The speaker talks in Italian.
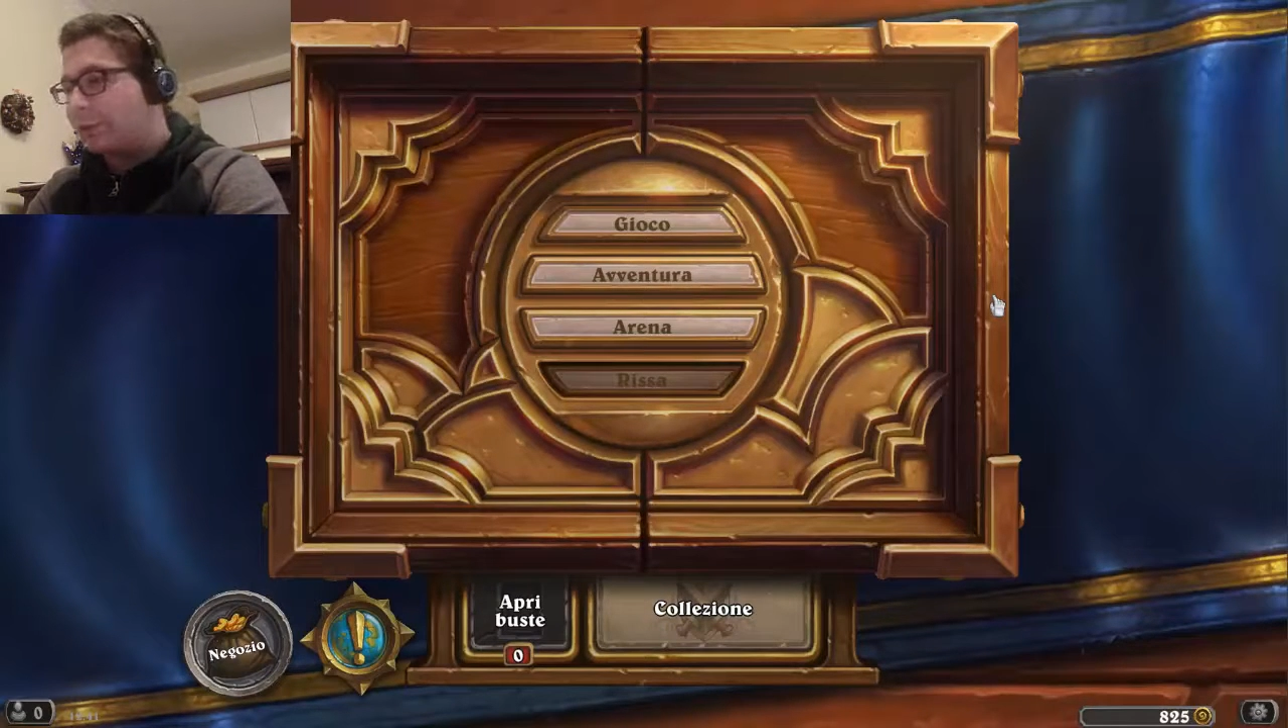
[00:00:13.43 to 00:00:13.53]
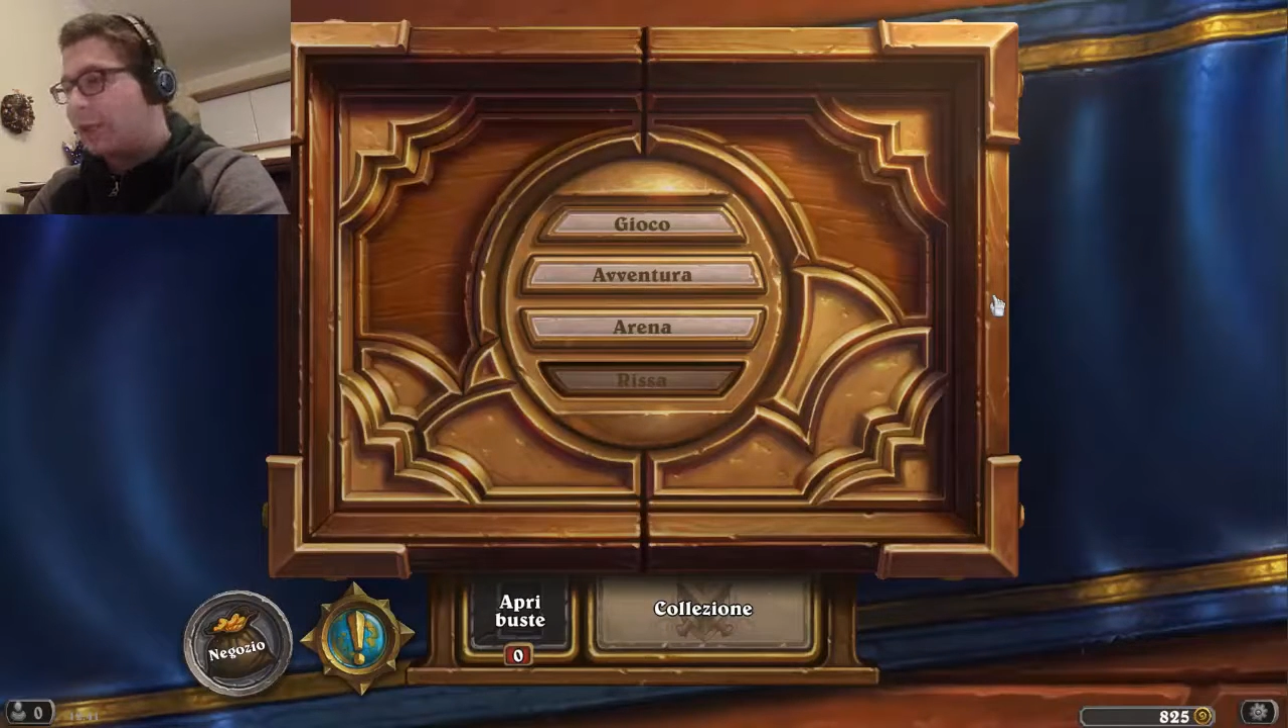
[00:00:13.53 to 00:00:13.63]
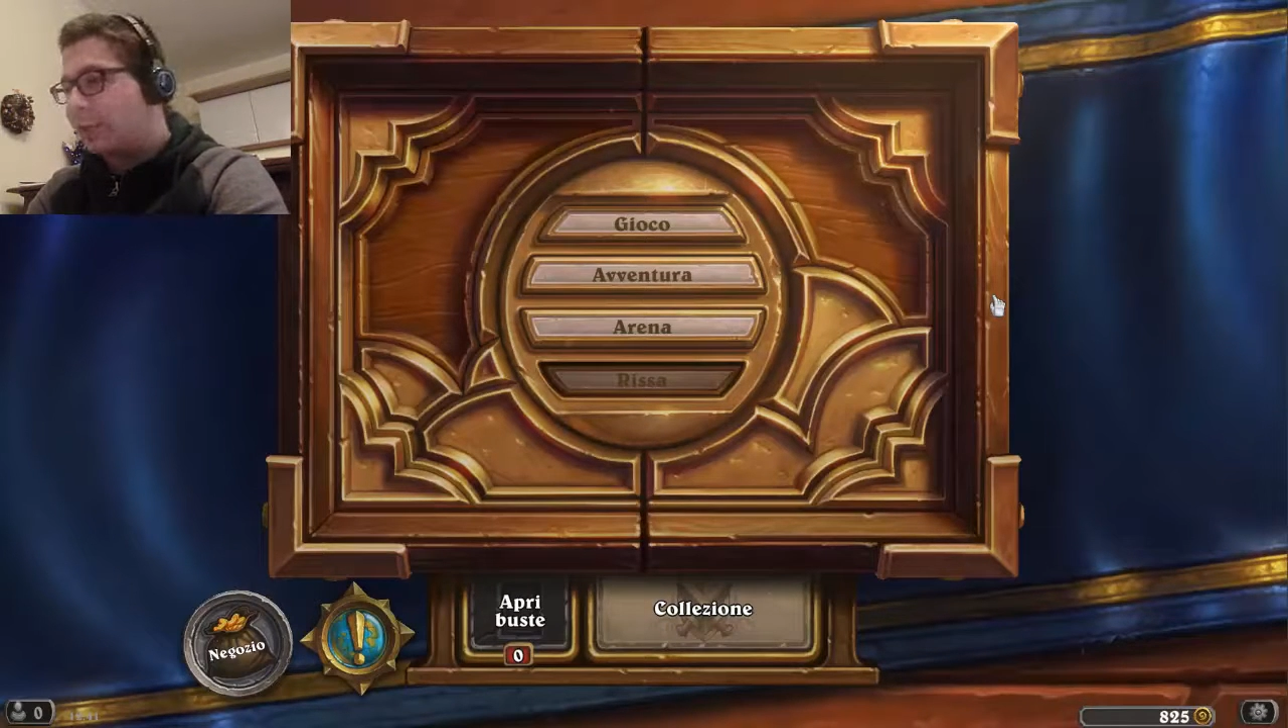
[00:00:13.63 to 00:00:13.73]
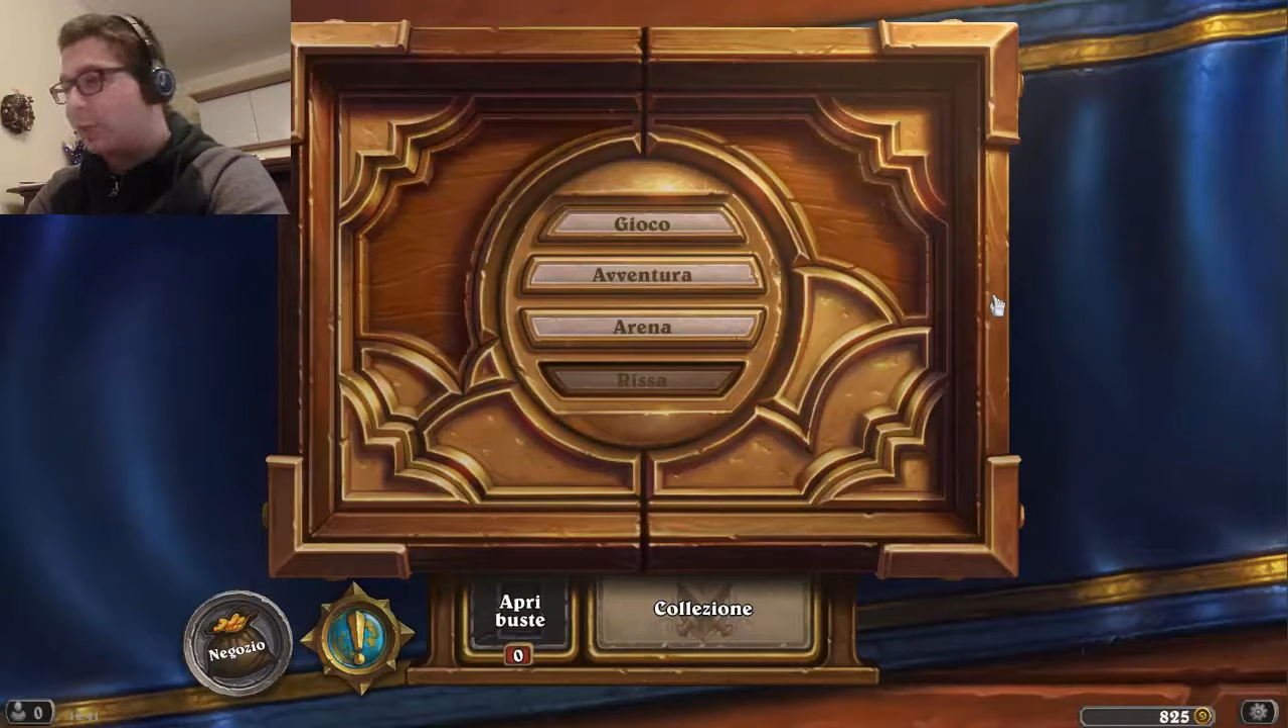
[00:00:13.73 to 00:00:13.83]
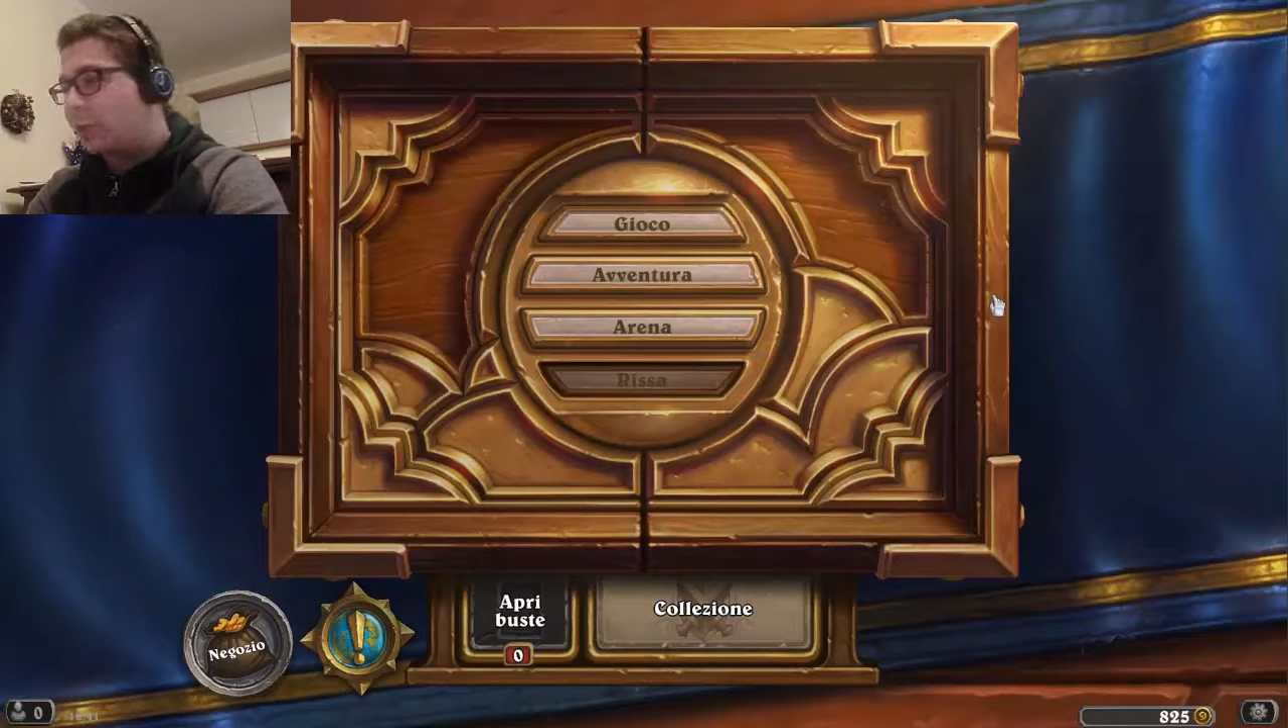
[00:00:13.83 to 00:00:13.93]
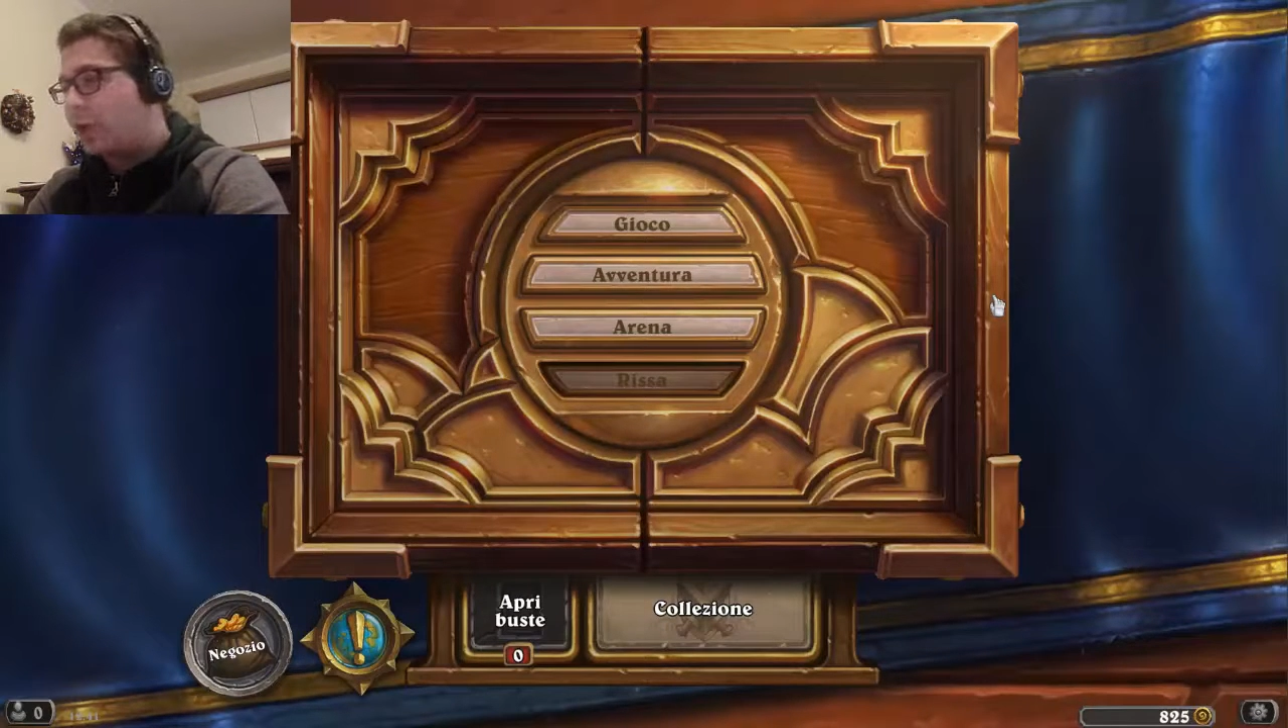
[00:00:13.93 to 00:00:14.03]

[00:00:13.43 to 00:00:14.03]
tempo.